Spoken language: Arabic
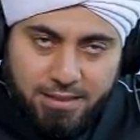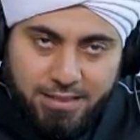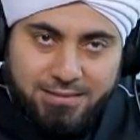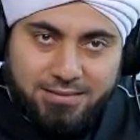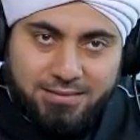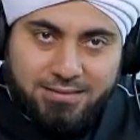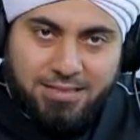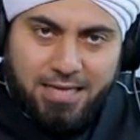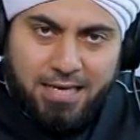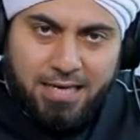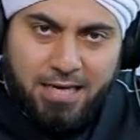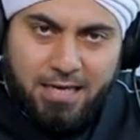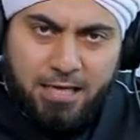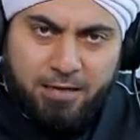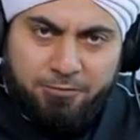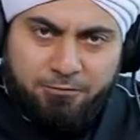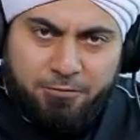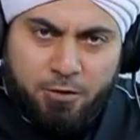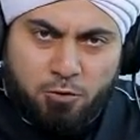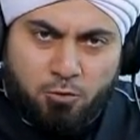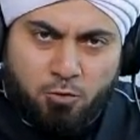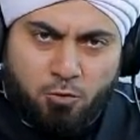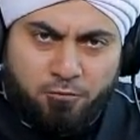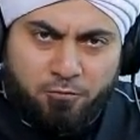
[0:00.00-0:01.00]
الداخل
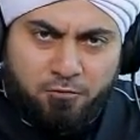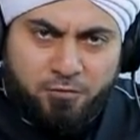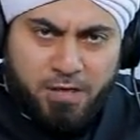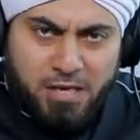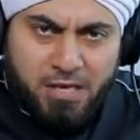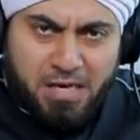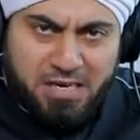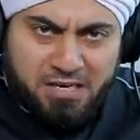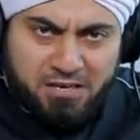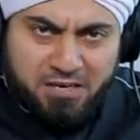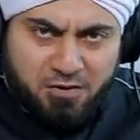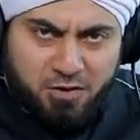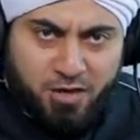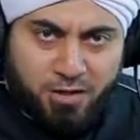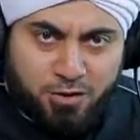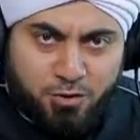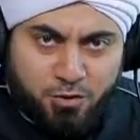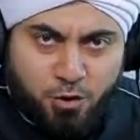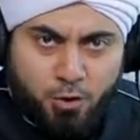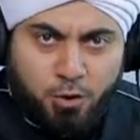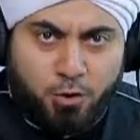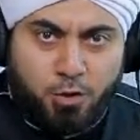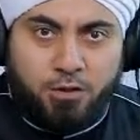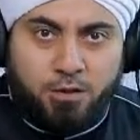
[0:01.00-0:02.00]
فيكون في
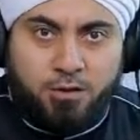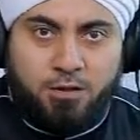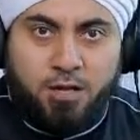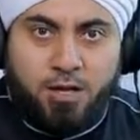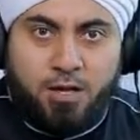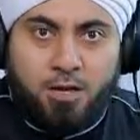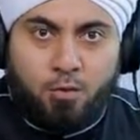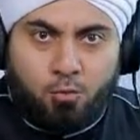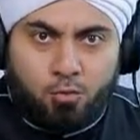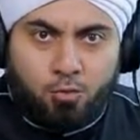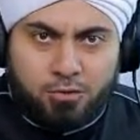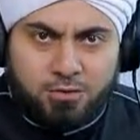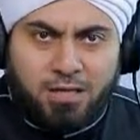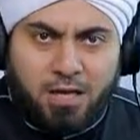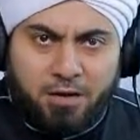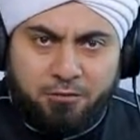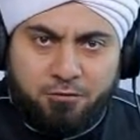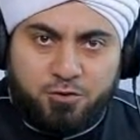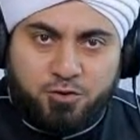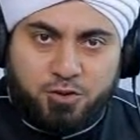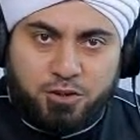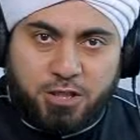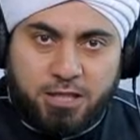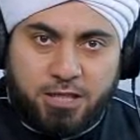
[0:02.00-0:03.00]
النحل
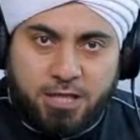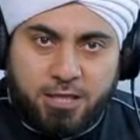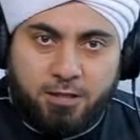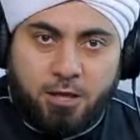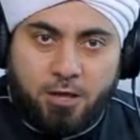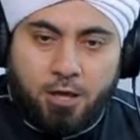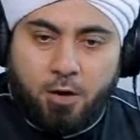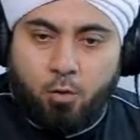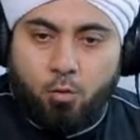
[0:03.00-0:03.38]
والضعف الشديد